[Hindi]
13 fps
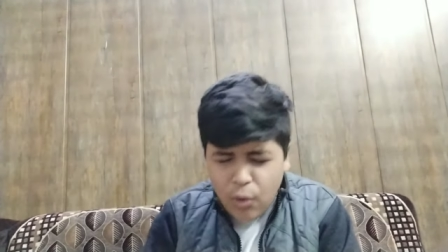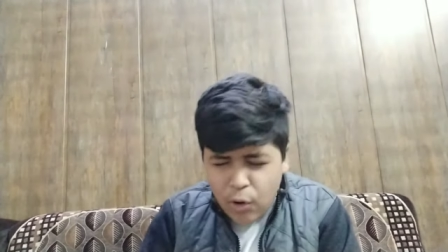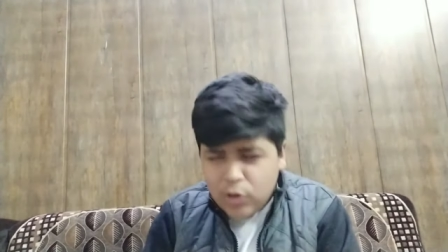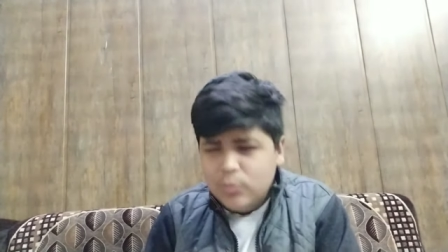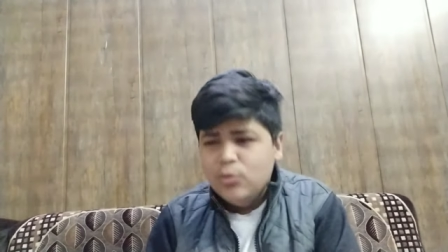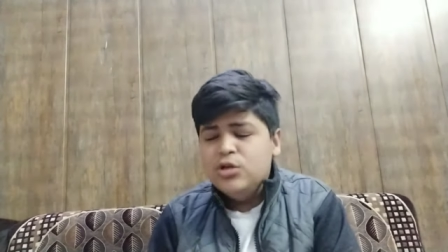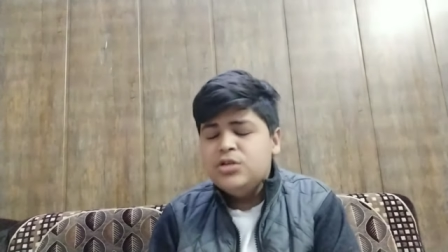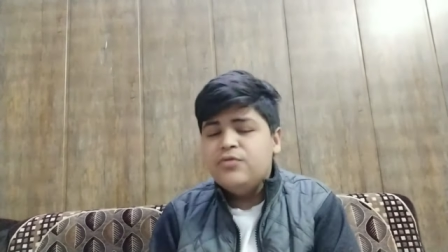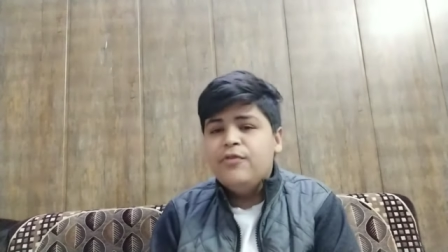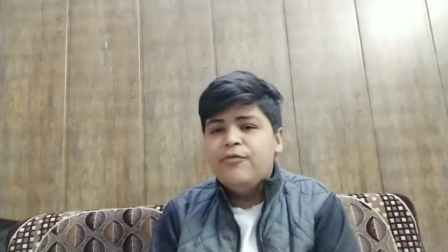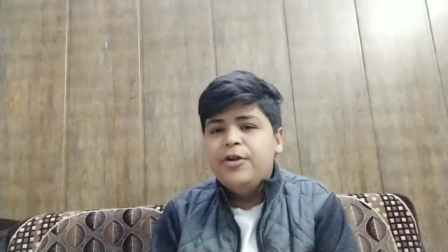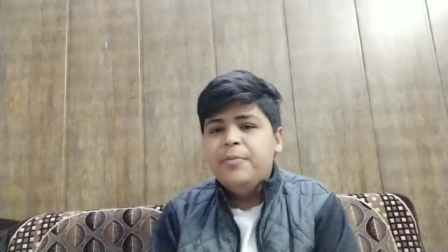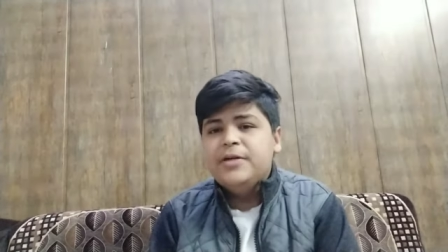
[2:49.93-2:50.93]
ऑलमोस्ट
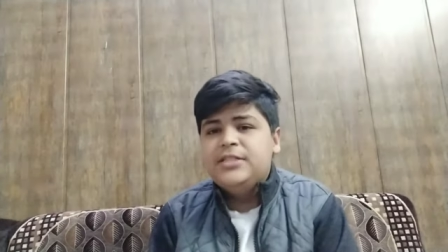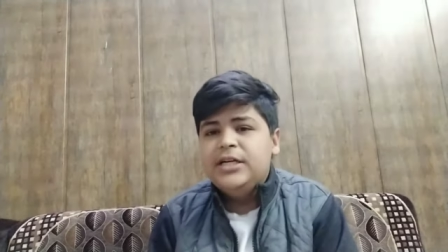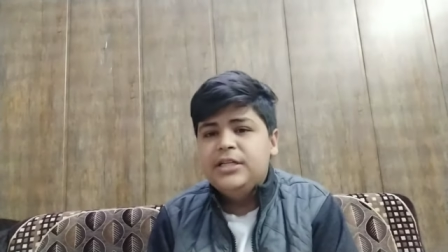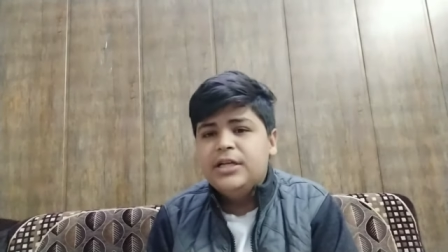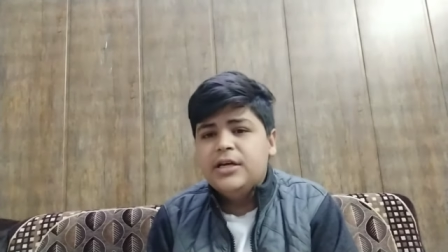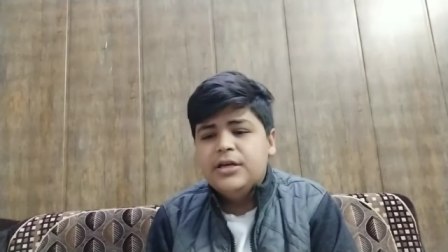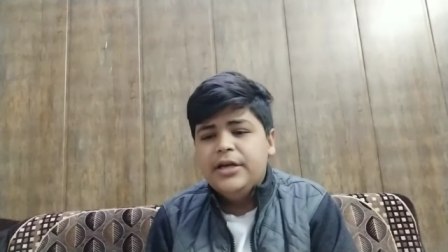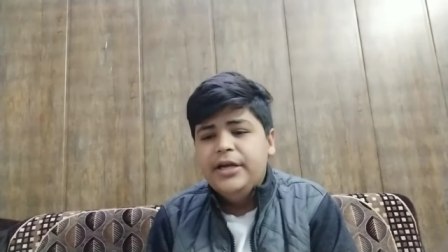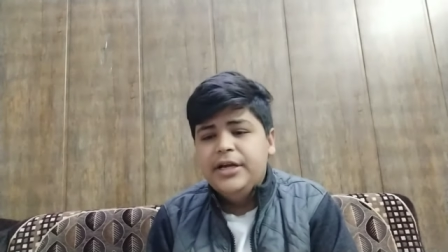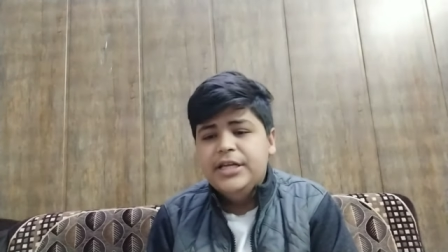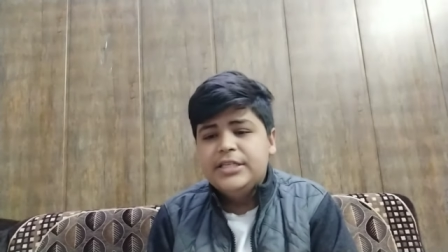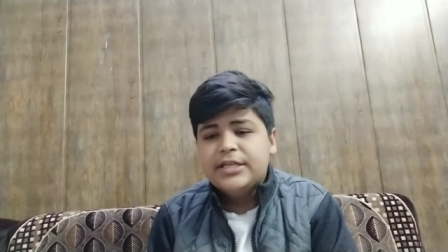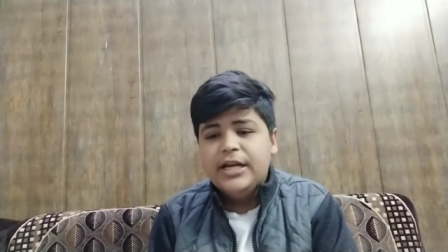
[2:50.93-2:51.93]
फिफ्टी परसेंट तक
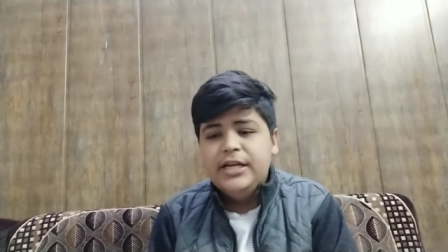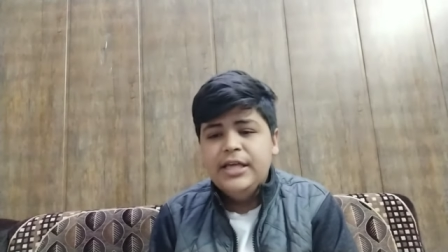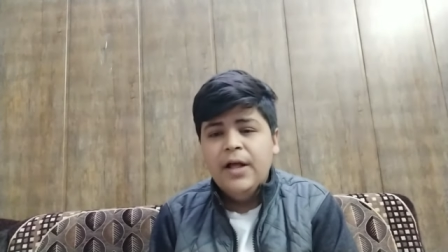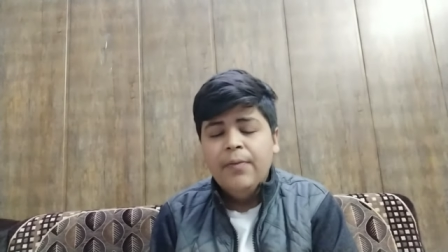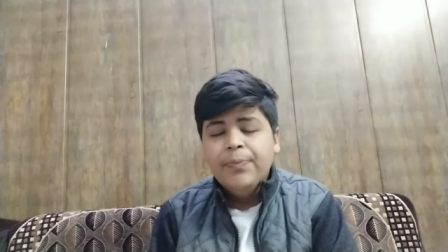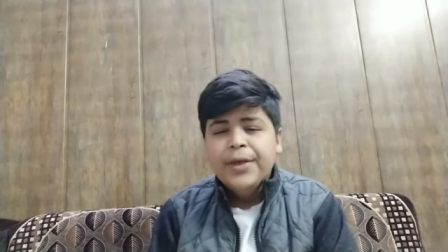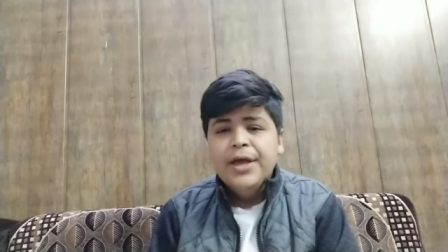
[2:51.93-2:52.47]
इंक्रीज कर लिया